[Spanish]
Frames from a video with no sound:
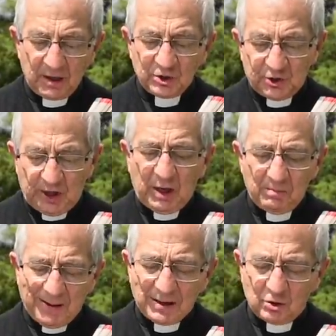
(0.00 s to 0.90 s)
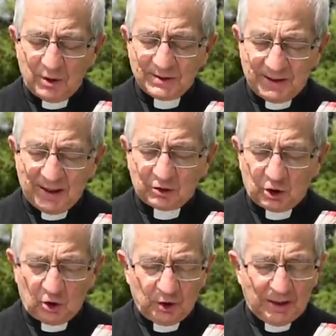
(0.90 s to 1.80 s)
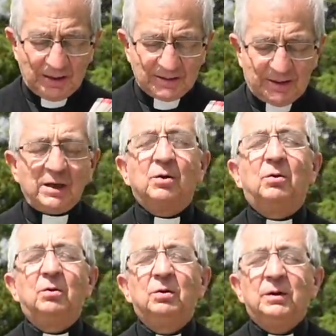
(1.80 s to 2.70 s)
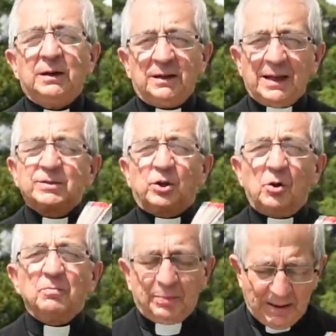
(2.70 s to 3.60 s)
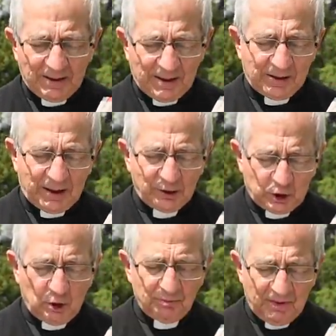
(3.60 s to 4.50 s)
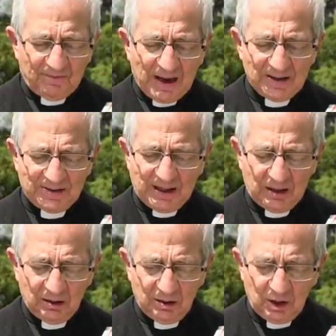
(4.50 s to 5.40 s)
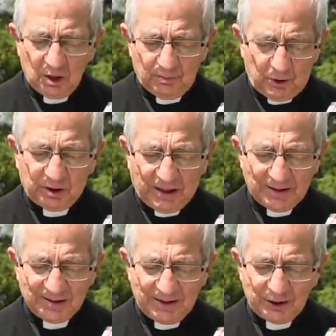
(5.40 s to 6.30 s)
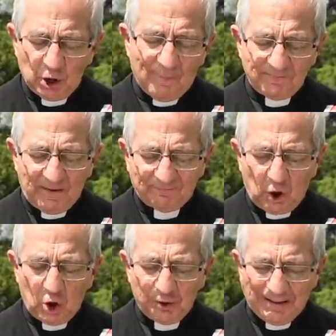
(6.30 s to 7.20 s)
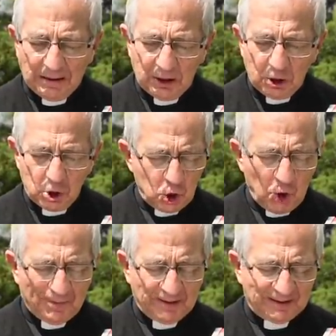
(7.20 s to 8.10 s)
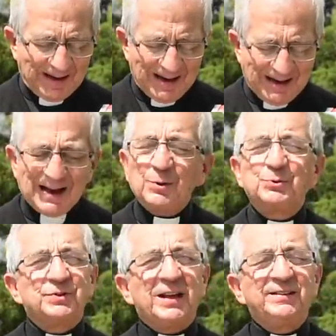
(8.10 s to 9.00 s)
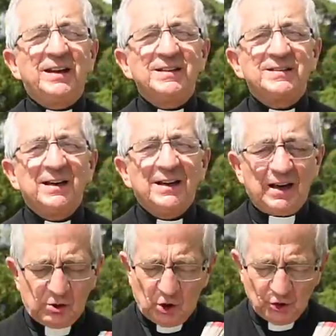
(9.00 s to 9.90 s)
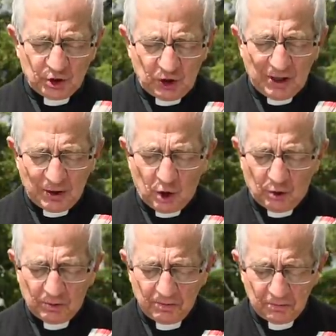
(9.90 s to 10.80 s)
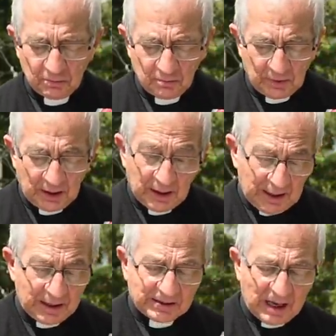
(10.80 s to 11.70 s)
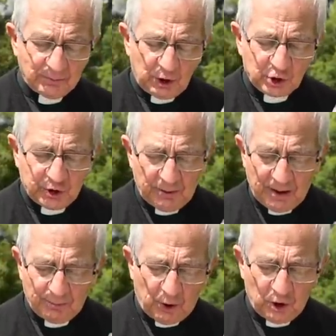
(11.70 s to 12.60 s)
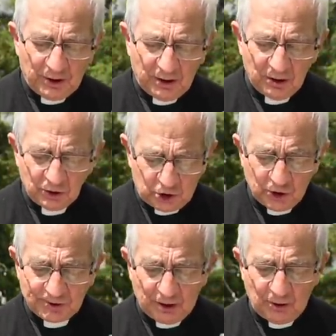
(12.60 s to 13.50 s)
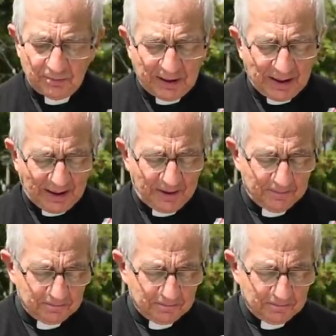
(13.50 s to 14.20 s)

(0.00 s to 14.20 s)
Sin embargo, es cierto lo que les digo. Les conviene que yo me vaya, porque si no me voy, no vendrá a ustedes el consolador. En cambio, si me voy, yo se lo enviaré.